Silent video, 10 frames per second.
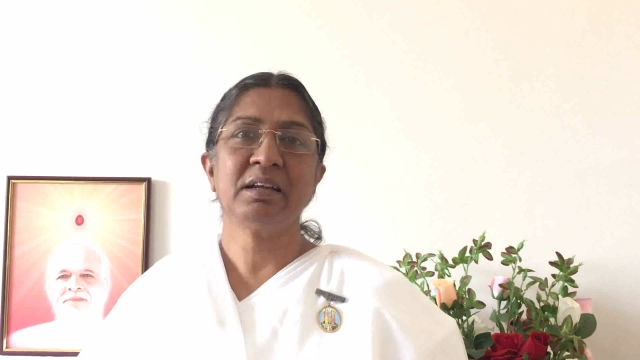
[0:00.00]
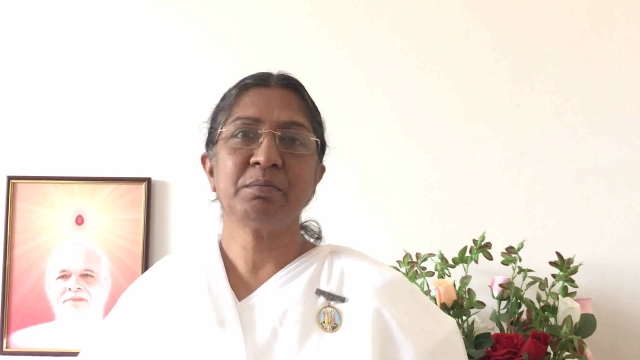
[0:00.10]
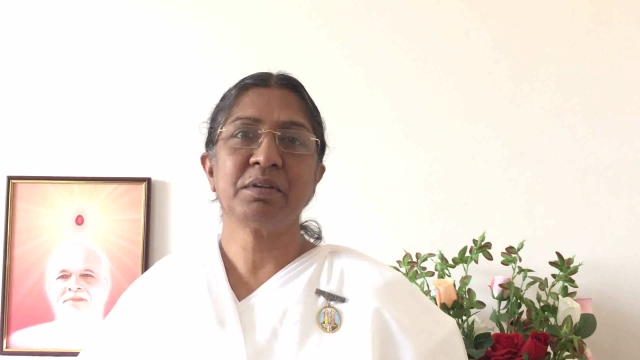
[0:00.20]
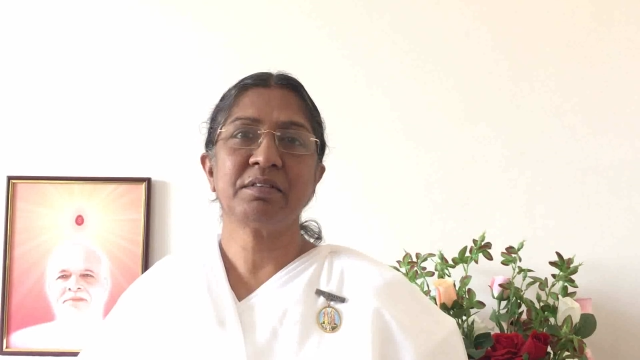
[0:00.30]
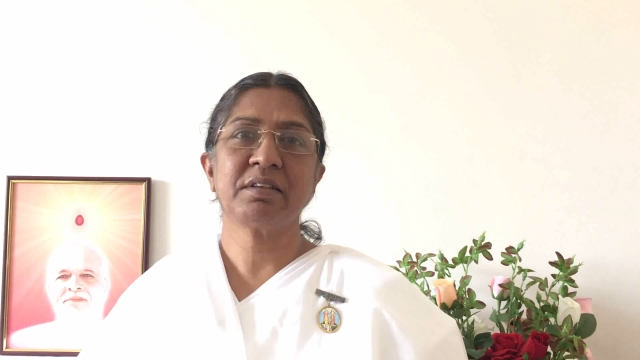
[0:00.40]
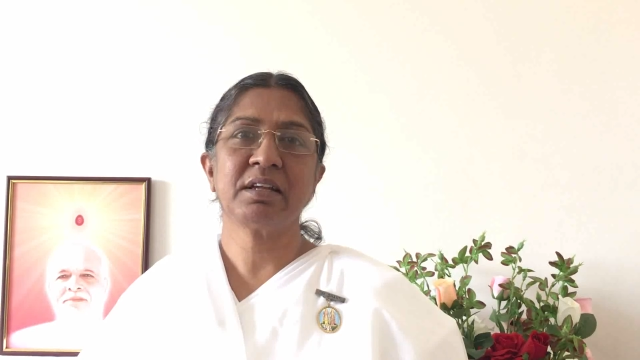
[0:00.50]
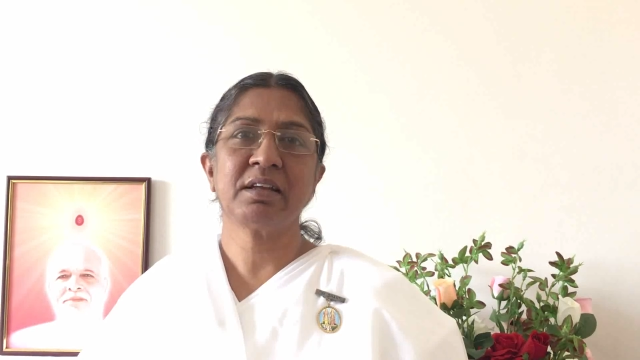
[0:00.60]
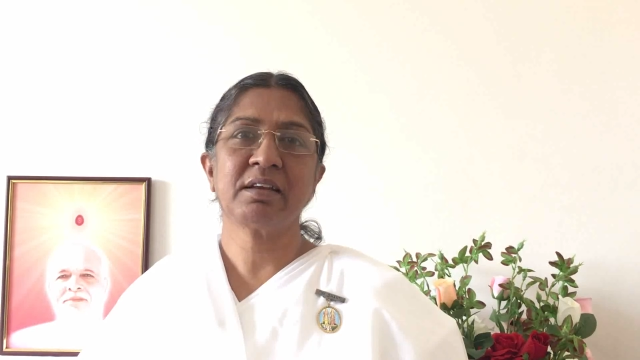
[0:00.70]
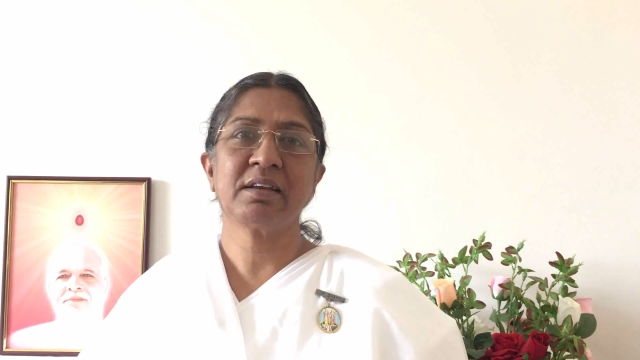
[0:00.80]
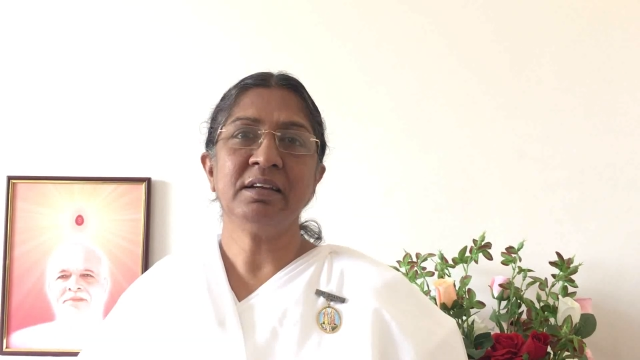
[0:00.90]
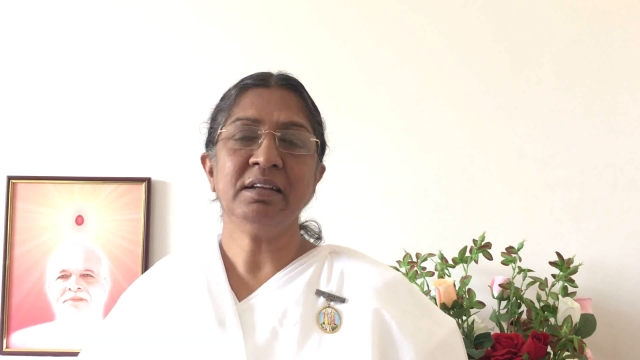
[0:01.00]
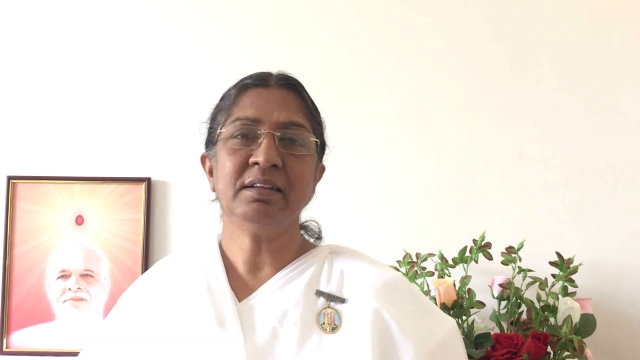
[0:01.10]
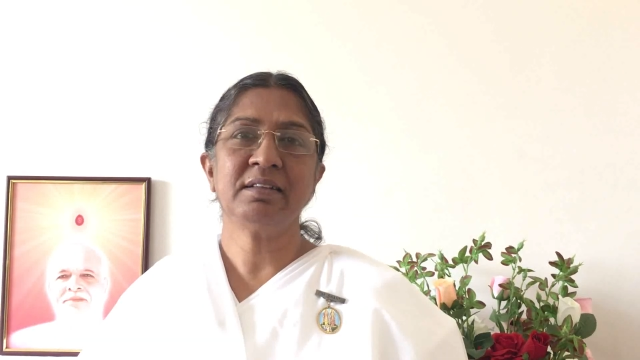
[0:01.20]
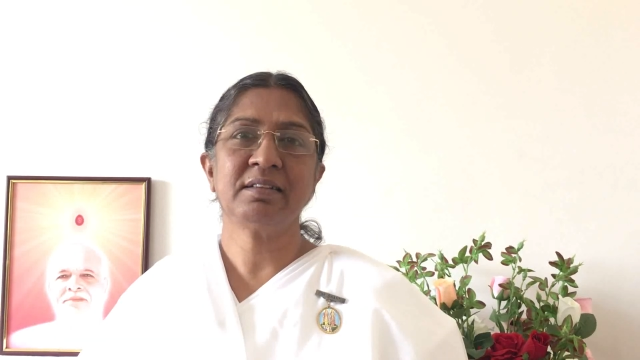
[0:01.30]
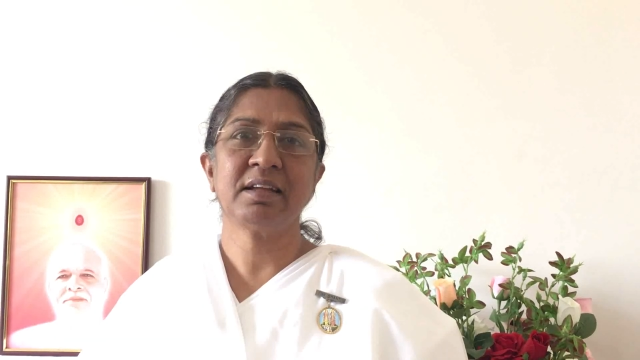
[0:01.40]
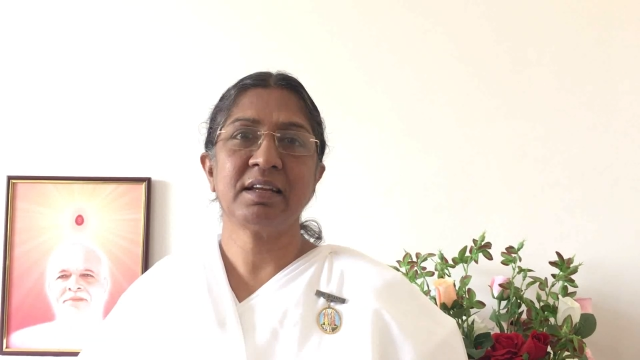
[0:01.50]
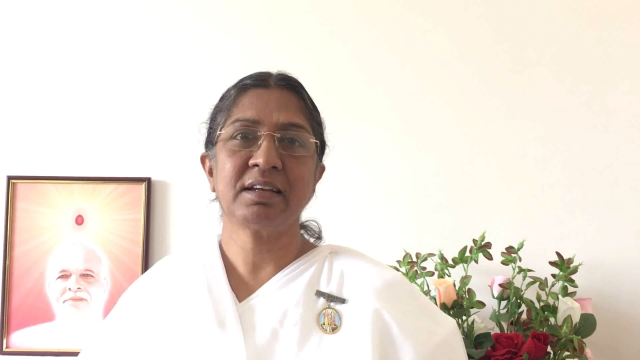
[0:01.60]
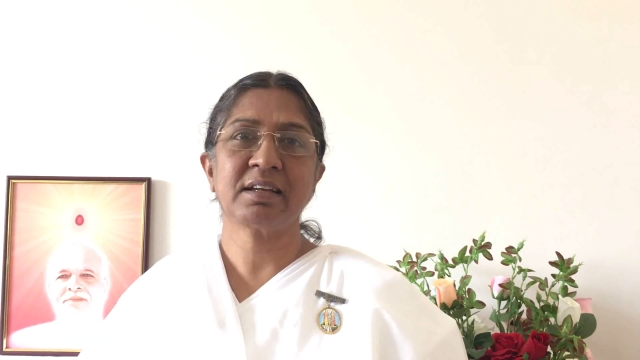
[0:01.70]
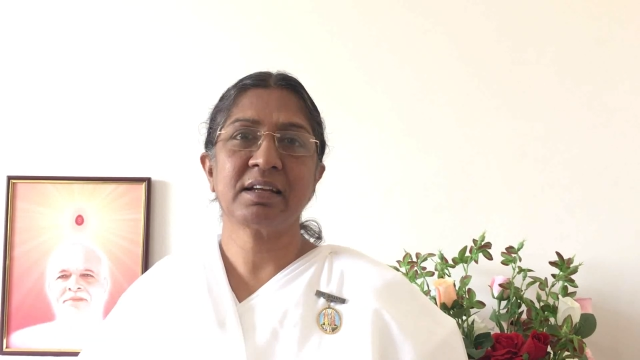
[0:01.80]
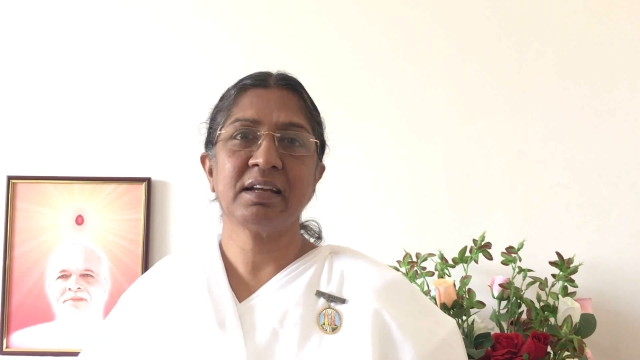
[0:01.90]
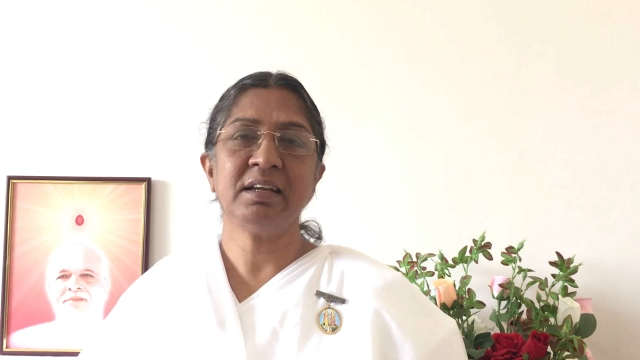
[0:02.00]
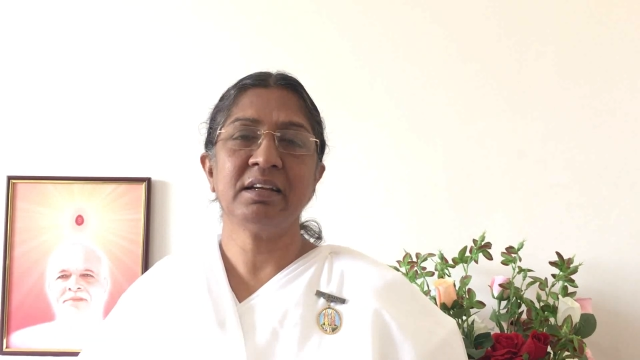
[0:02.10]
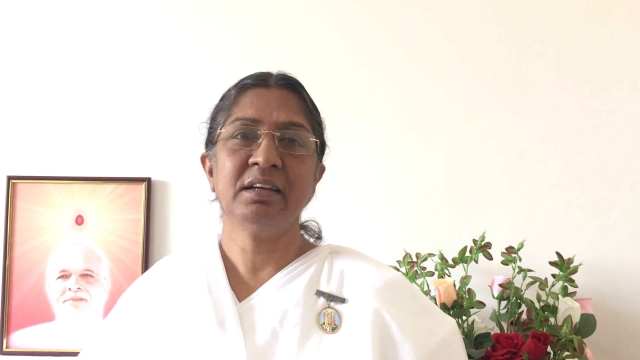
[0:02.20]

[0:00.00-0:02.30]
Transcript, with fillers: நம்ம சேர்ற செயற்கை